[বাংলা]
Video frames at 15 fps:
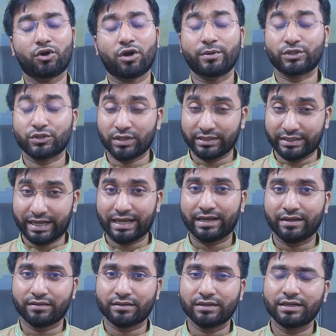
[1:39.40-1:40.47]
গবেষণায় দেখা
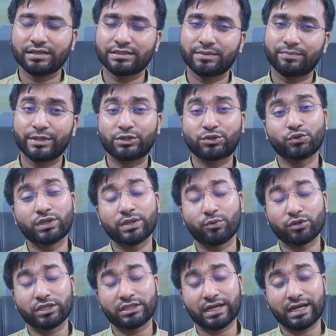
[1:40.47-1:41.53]
গেছে যে বিটরুটের
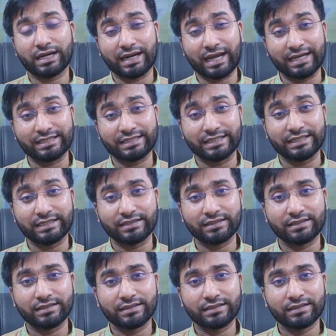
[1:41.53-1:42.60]
মধ্যে থাকা নাইট্রেট
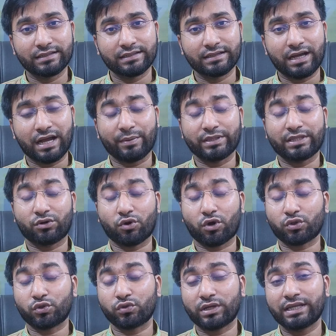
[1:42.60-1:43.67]
আমাদের
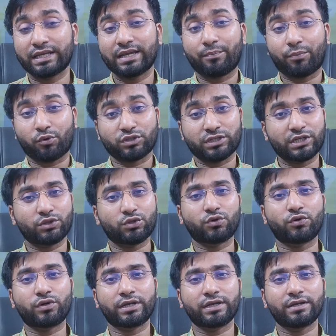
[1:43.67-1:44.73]
রক্তনালীকে প্রসারিত
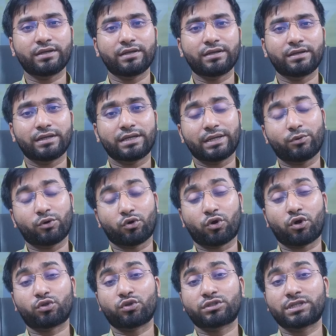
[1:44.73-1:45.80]
করে এবং
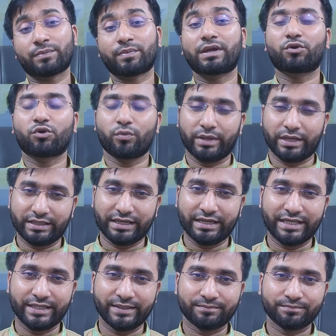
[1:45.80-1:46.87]
রক্তচাপকে কমিয়ে
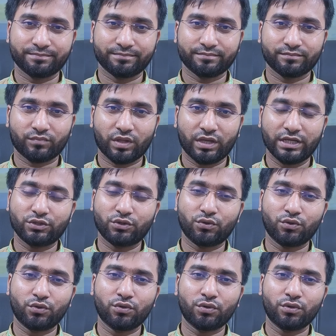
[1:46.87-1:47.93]
দেয়
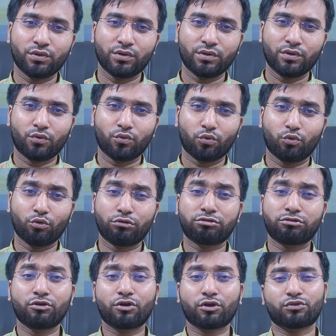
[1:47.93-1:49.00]
এজন্য
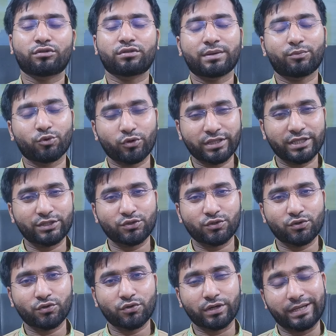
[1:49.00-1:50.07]
উচ্চ রক্তচাপ রোগীদের
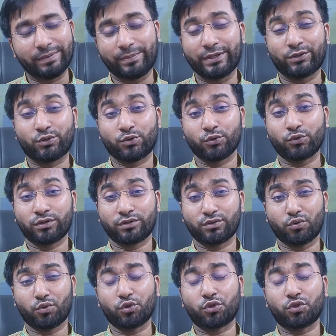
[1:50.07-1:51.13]
জন্য এই বিটরুট
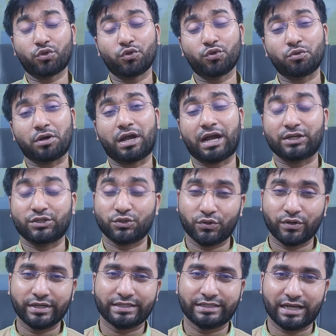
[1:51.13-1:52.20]
অত্যন্ত
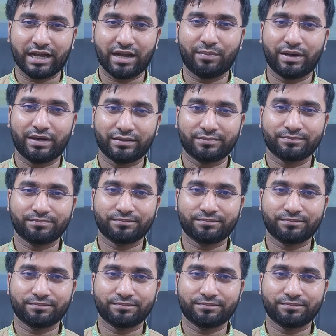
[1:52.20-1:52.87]
কার্যকর একটি খাবার